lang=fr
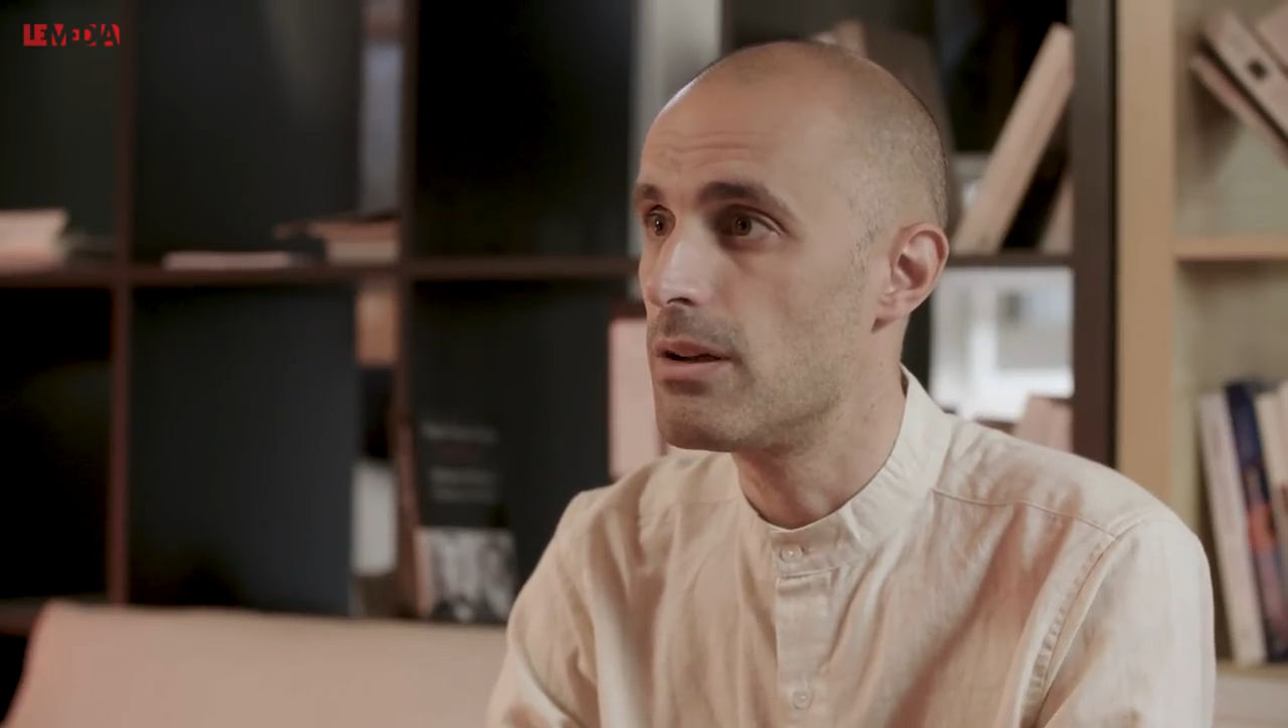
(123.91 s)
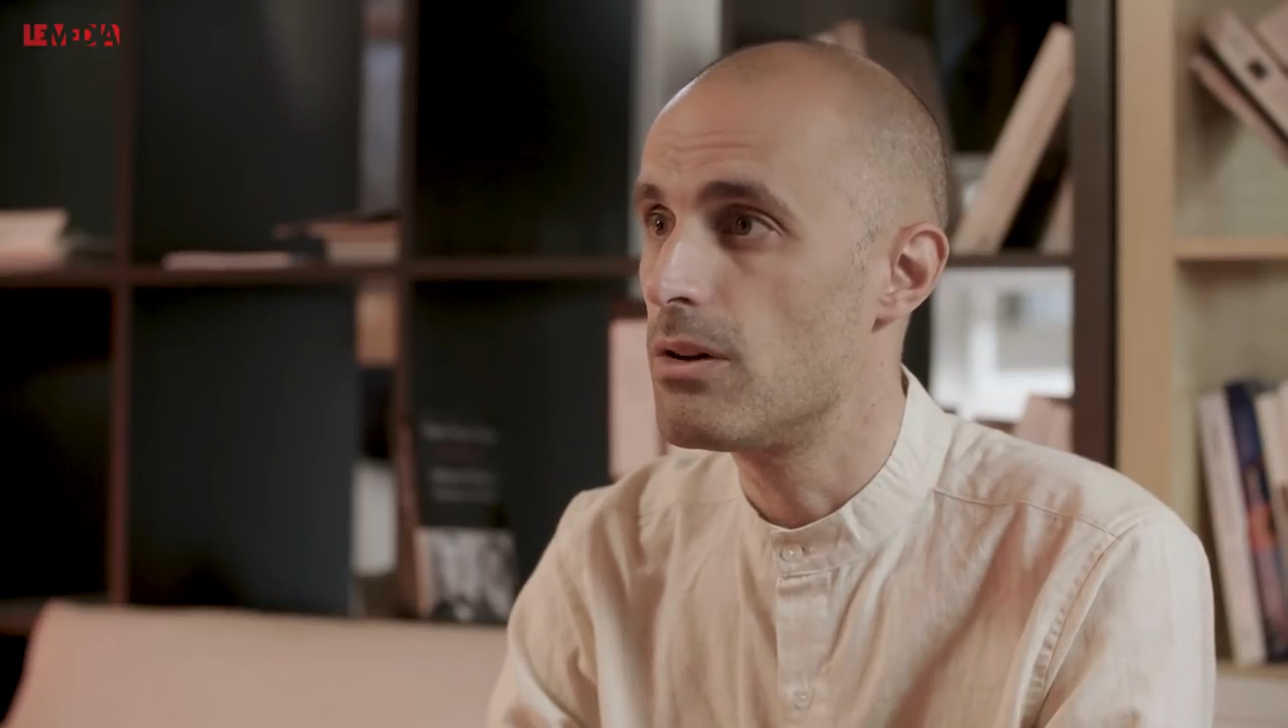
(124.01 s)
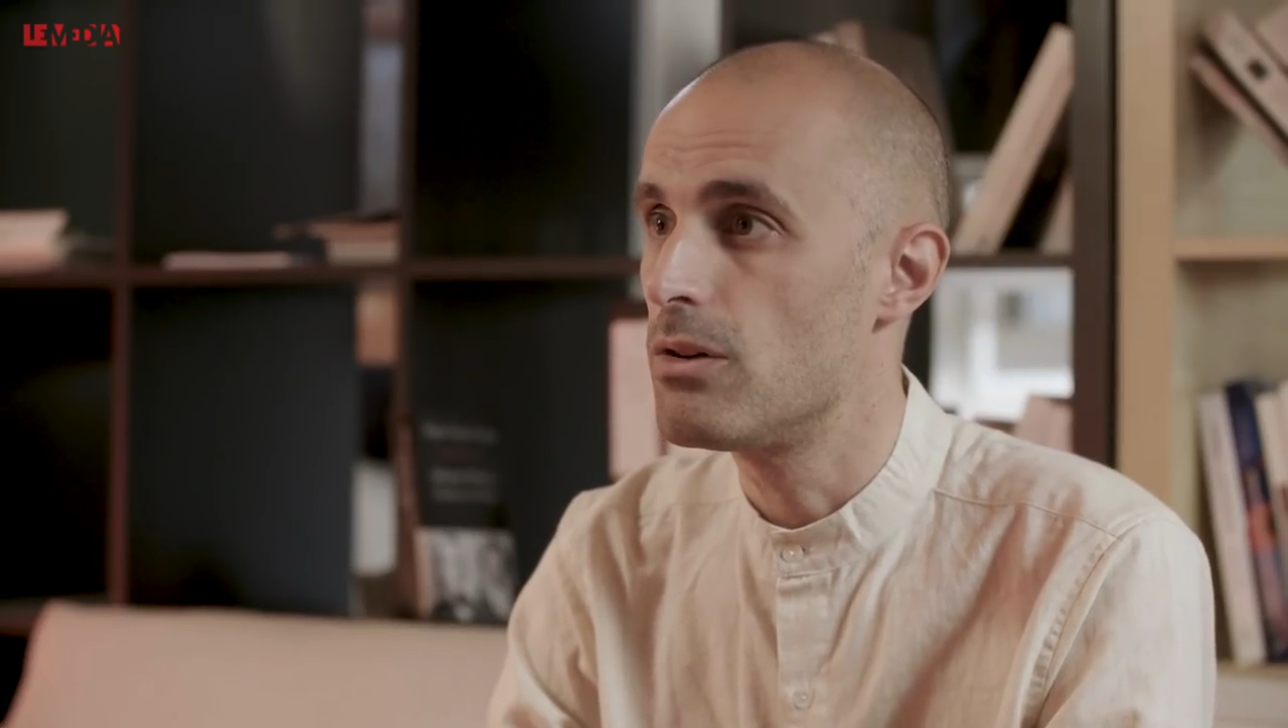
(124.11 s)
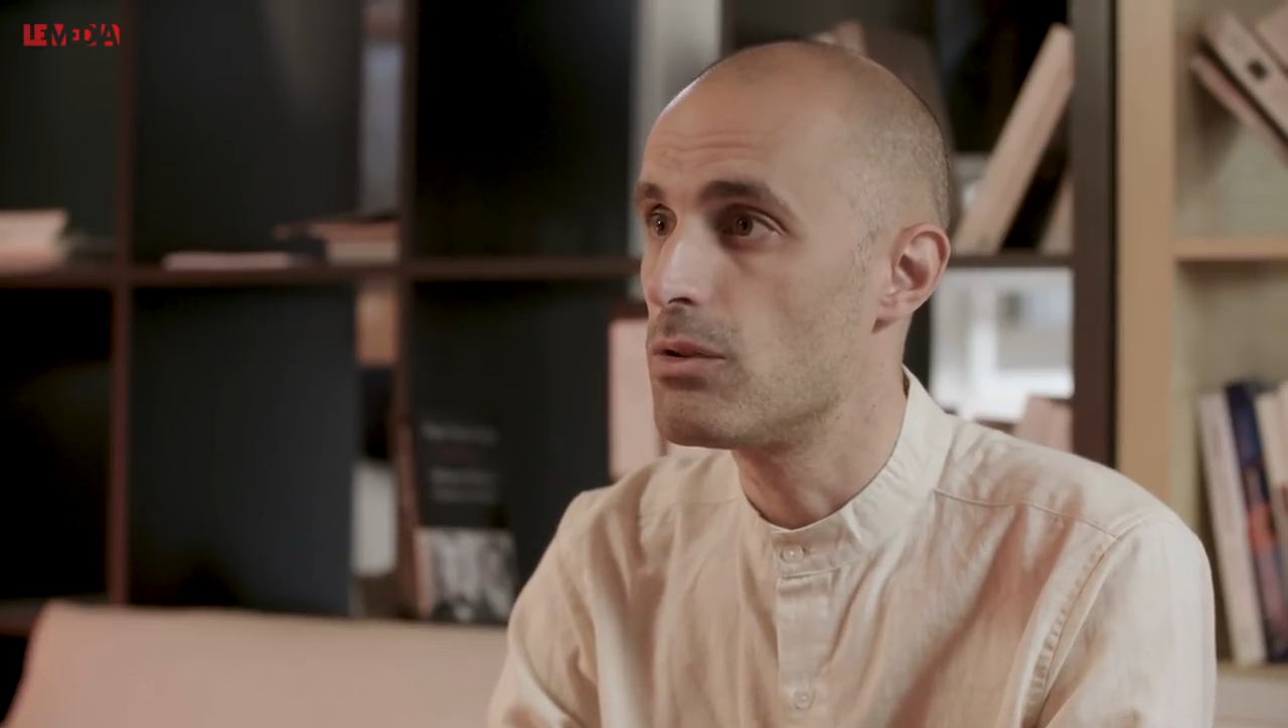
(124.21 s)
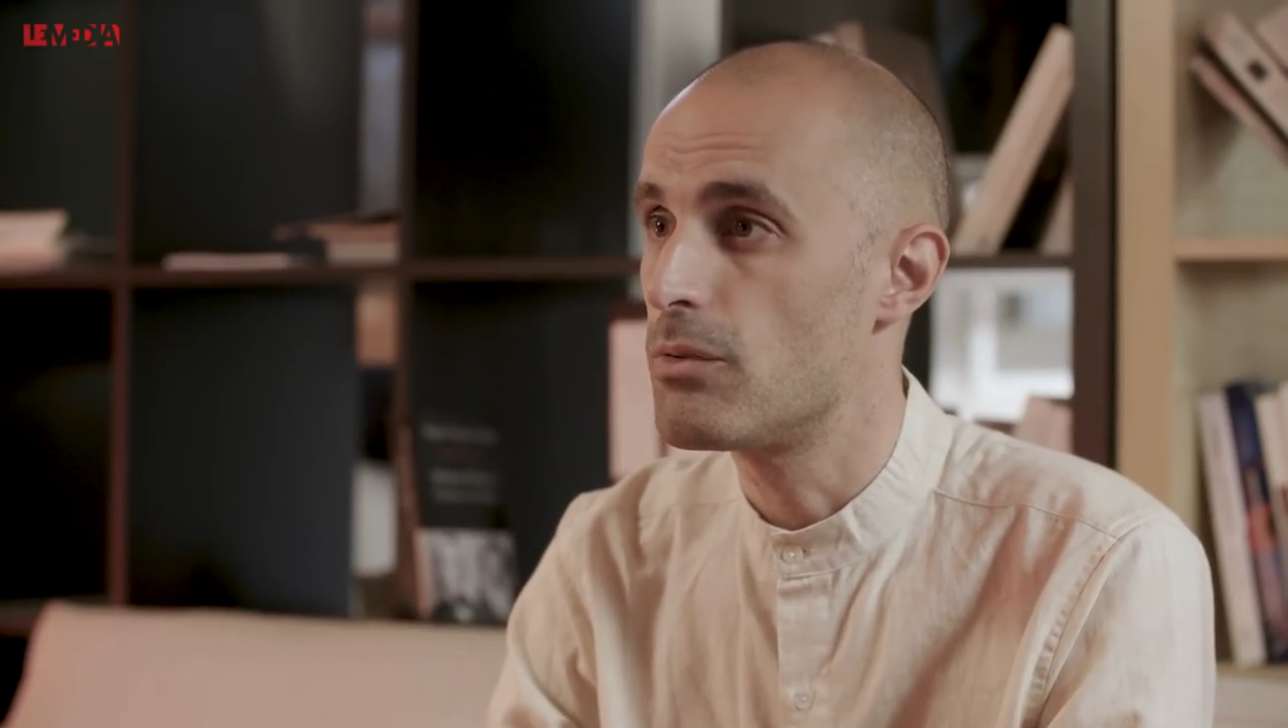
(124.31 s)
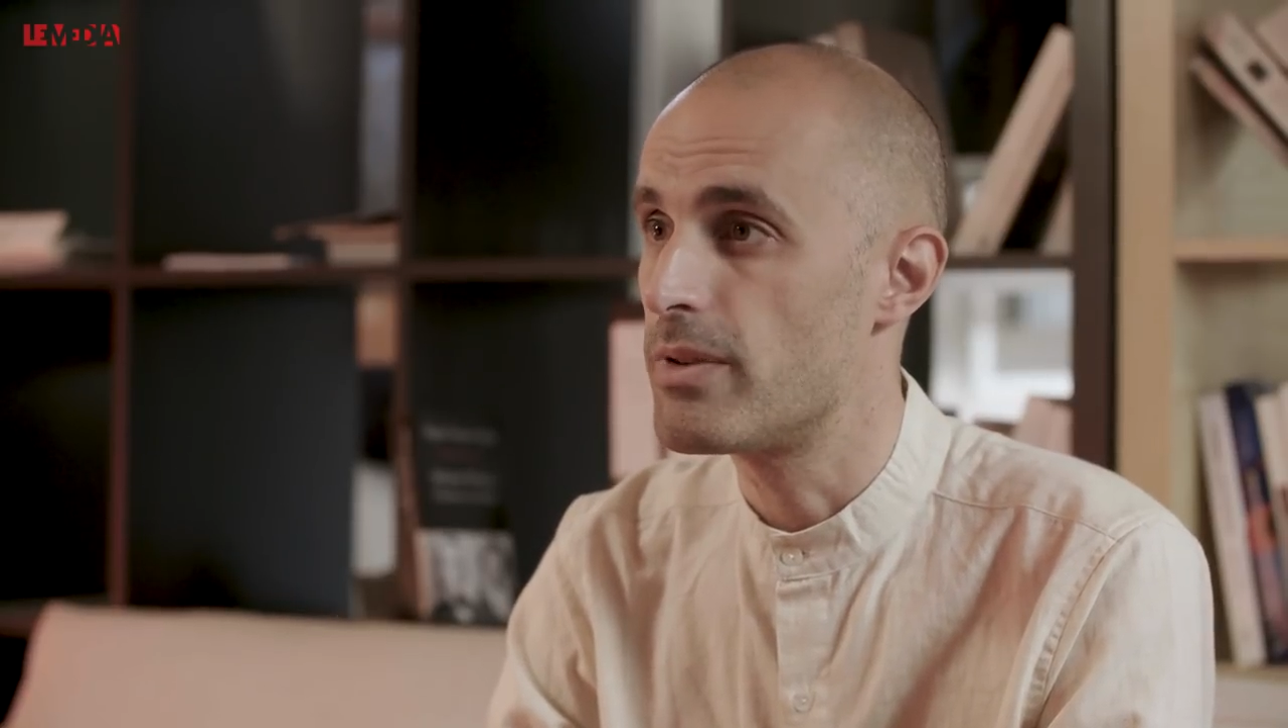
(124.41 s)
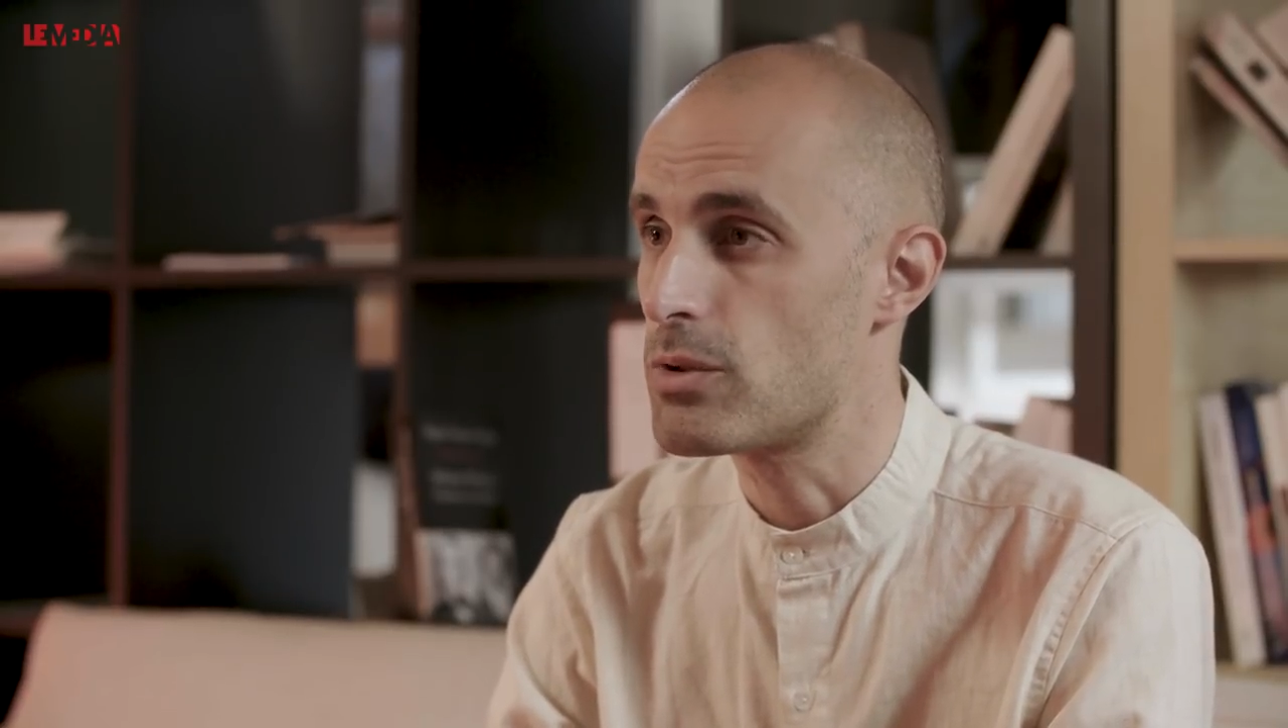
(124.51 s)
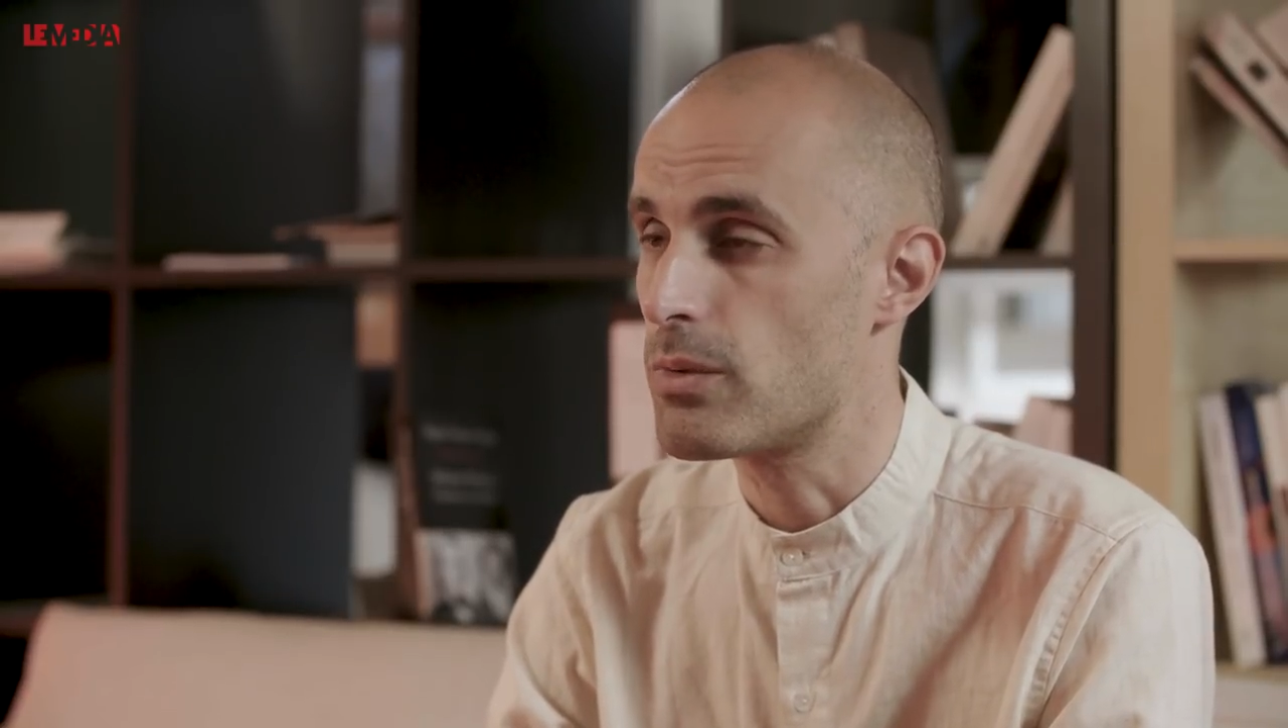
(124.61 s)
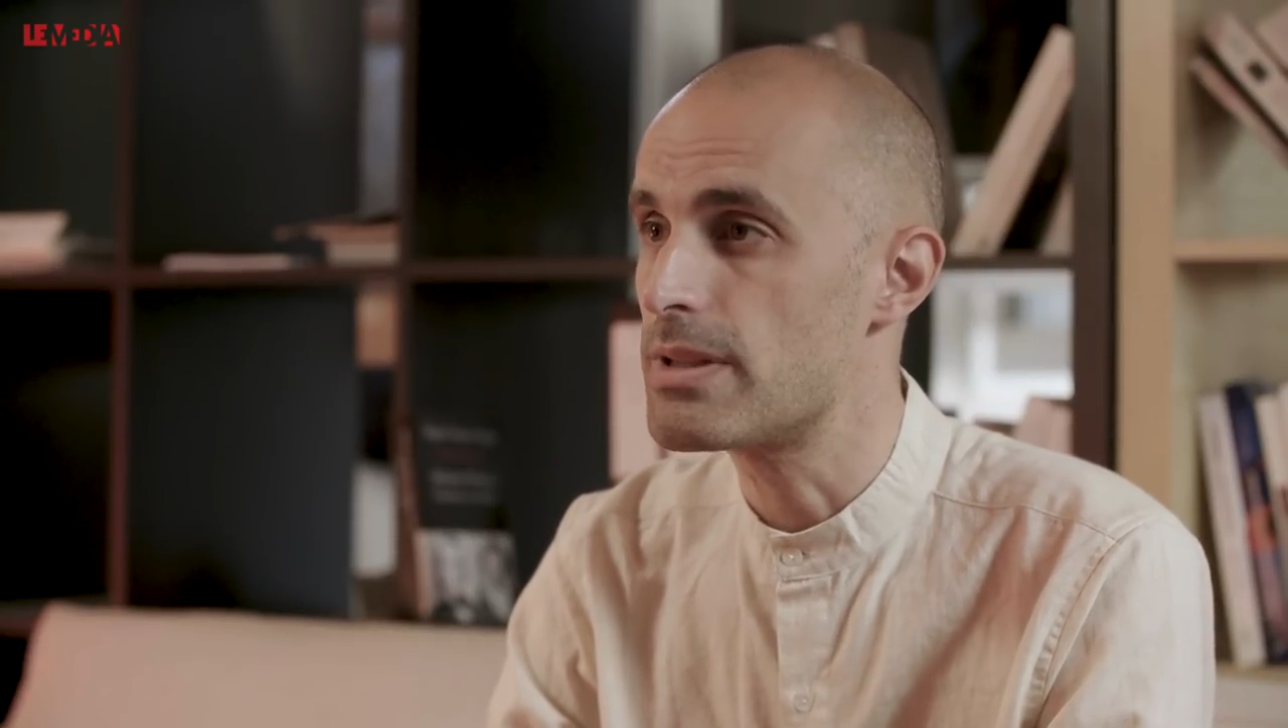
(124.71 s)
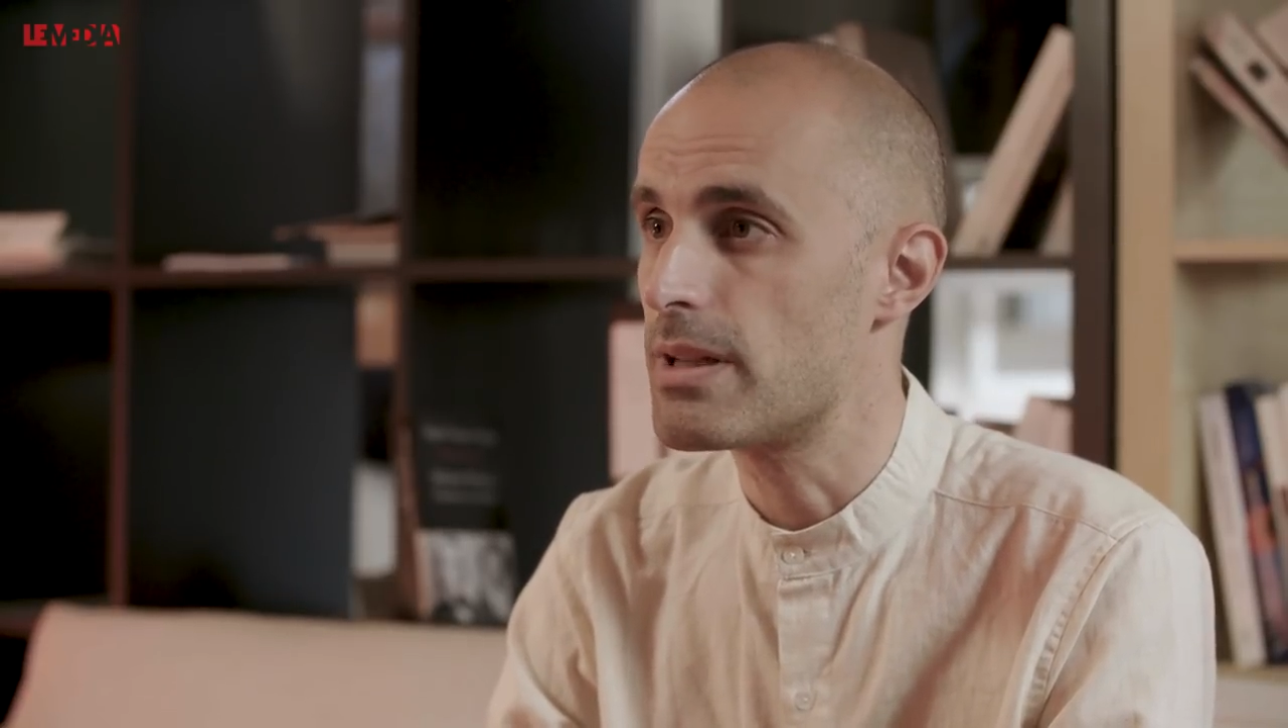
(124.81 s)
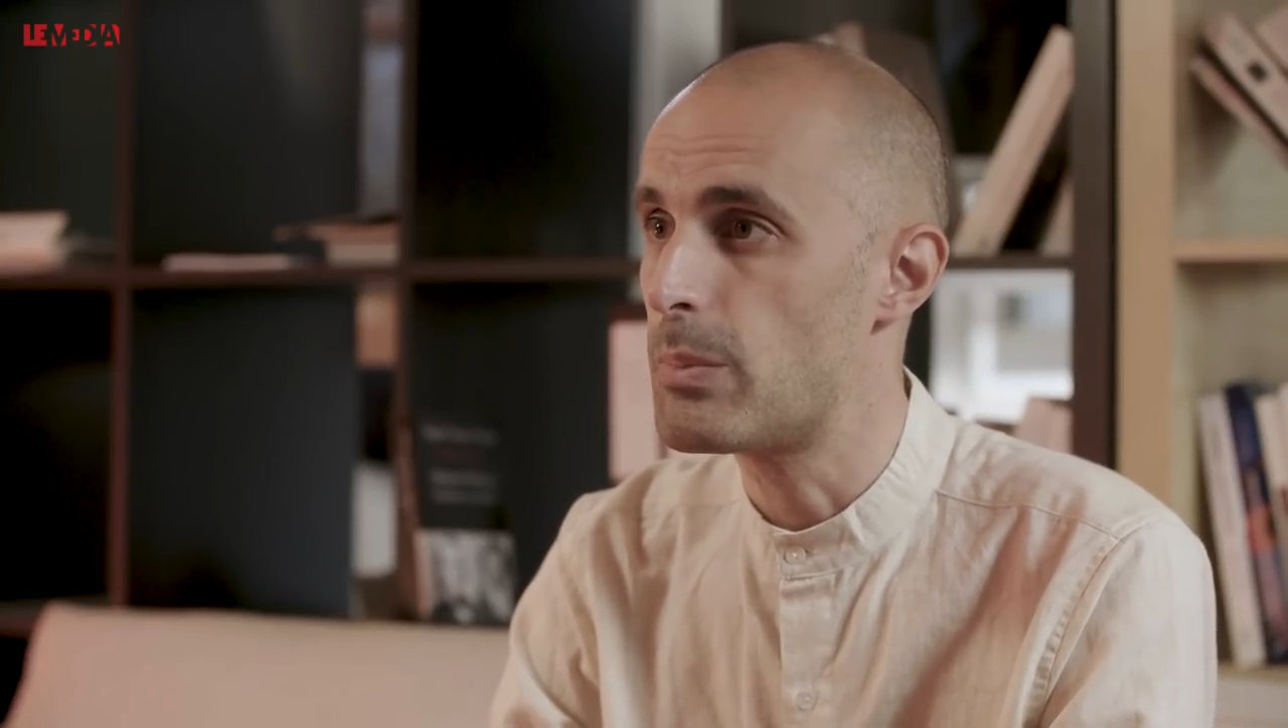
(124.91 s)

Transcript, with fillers: euh, de façon assez